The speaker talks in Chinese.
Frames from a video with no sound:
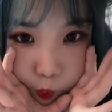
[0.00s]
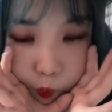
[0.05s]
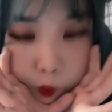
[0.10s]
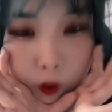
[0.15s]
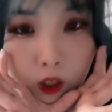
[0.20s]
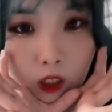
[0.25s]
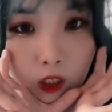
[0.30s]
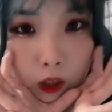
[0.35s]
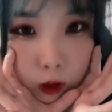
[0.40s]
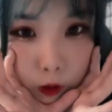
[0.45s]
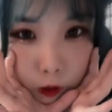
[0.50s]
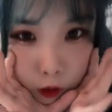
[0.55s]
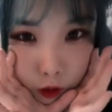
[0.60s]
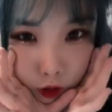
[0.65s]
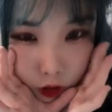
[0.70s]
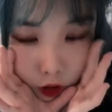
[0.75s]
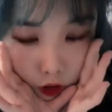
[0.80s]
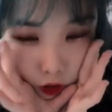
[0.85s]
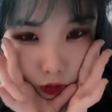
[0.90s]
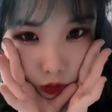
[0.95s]
记得去
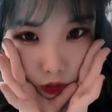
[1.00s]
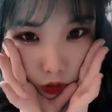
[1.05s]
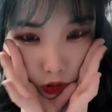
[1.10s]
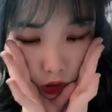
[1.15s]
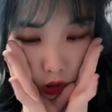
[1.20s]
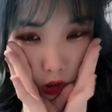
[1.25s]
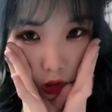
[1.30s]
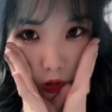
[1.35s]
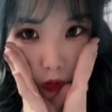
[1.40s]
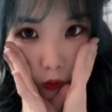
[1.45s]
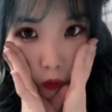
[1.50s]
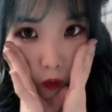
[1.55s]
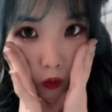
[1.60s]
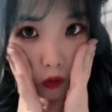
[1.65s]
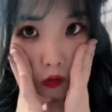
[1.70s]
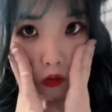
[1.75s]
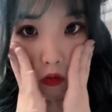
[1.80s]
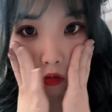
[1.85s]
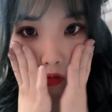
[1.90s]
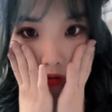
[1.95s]
给我看的我
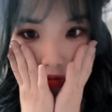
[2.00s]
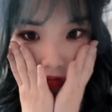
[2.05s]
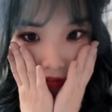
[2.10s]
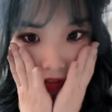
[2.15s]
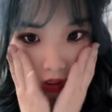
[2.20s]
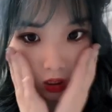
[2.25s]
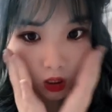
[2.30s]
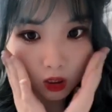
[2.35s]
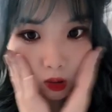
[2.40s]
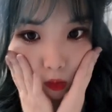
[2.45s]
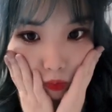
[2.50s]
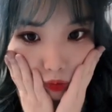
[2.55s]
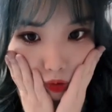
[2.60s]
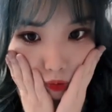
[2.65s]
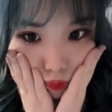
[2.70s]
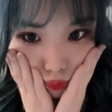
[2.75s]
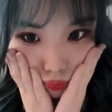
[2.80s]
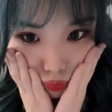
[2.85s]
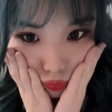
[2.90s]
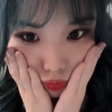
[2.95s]
的抖音和微
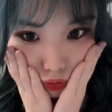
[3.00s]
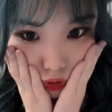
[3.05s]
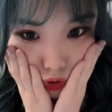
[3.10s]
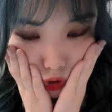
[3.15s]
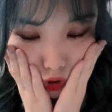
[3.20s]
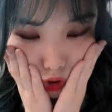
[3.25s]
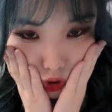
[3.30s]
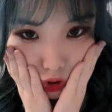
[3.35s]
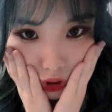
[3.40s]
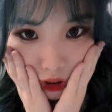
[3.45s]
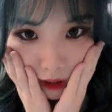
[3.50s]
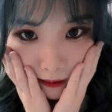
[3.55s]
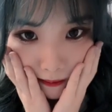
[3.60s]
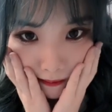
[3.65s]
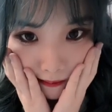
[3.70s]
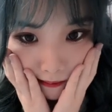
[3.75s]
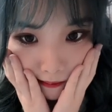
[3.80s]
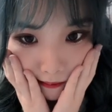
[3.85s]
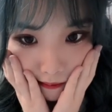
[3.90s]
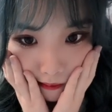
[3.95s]
博，
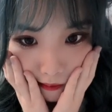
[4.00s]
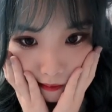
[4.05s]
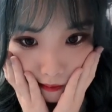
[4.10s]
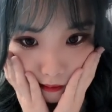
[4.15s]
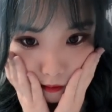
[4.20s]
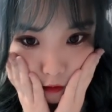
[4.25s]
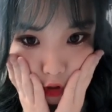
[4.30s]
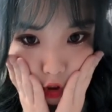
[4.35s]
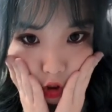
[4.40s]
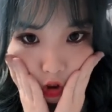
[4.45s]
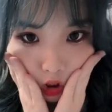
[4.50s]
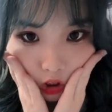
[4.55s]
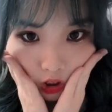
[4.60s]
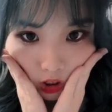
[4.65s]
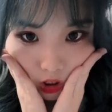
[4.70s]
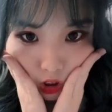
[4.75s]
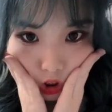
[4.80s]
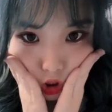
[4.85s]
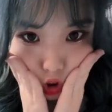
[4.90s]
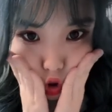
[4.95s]

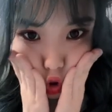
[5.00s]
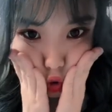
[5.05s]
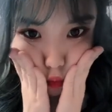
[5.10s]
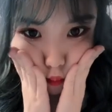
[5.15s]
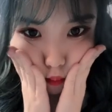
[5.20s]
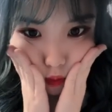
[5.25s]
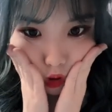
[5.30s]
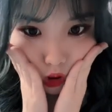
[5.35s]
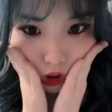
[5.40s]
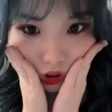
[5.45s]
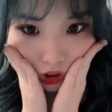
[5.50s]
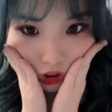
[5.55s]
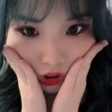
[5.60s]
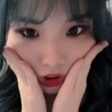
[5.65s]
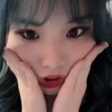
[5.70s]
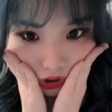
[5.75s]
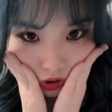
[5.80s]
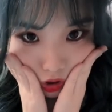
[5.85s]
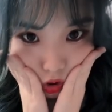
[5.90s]
听到了吗？